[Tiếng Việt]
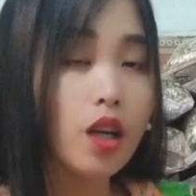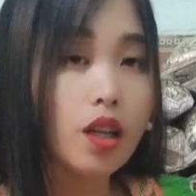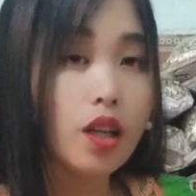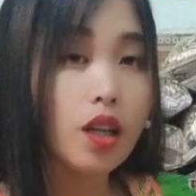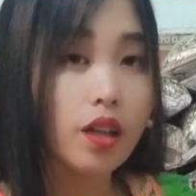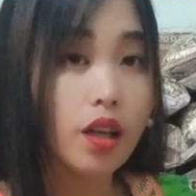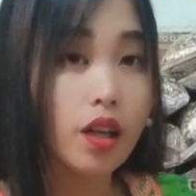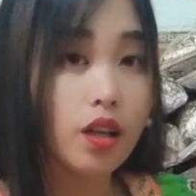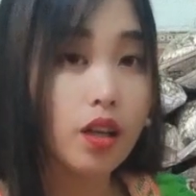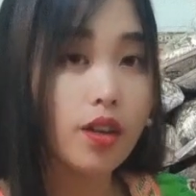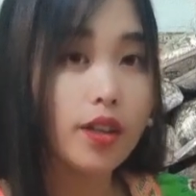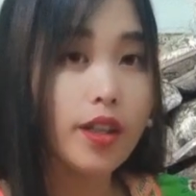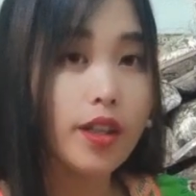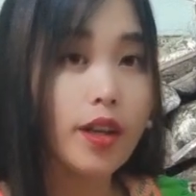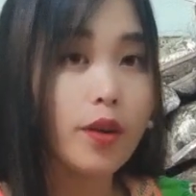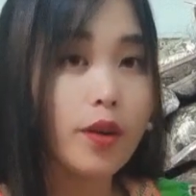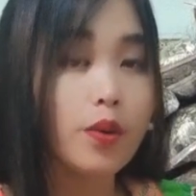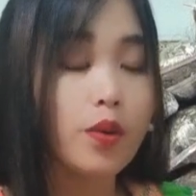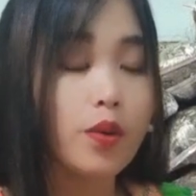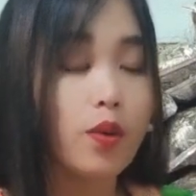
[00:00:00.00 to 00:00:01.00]
và nó
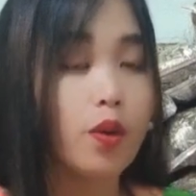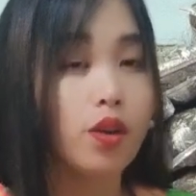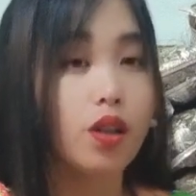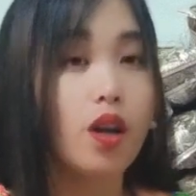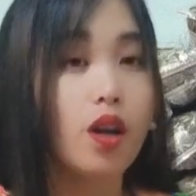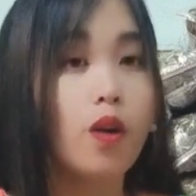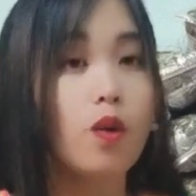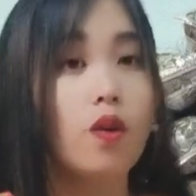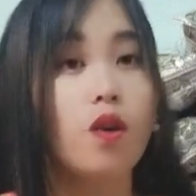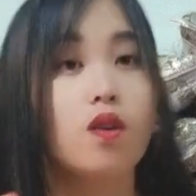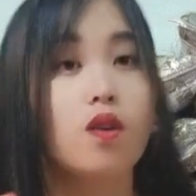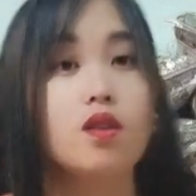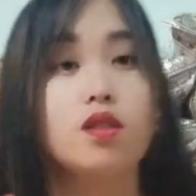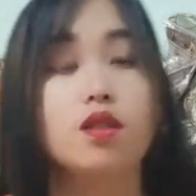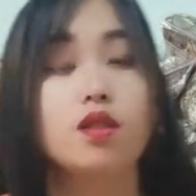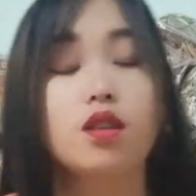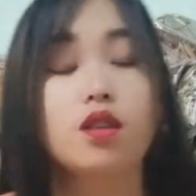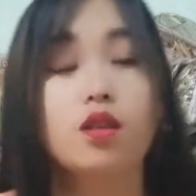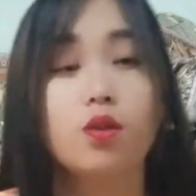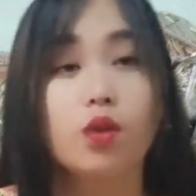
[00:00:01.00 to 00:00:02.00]
chạy của nhục và thao lò
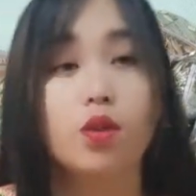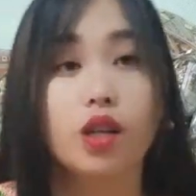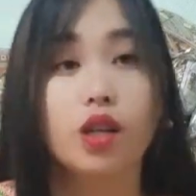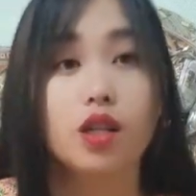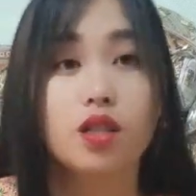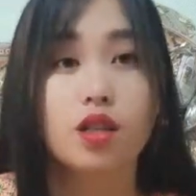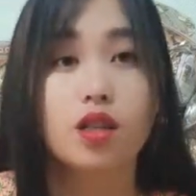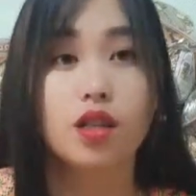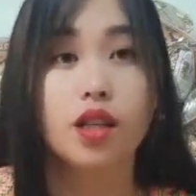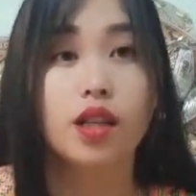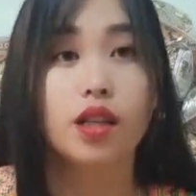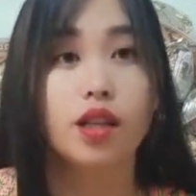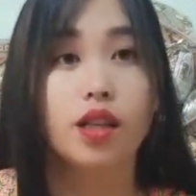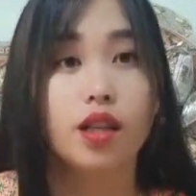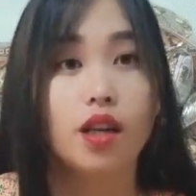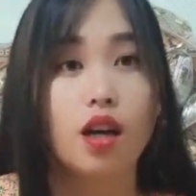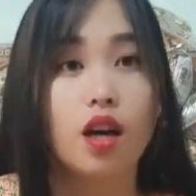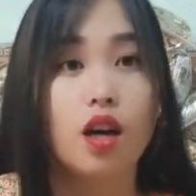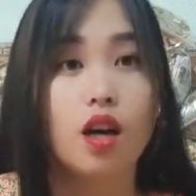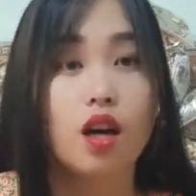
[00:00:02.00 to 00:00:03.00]
xứ của khe trái này thì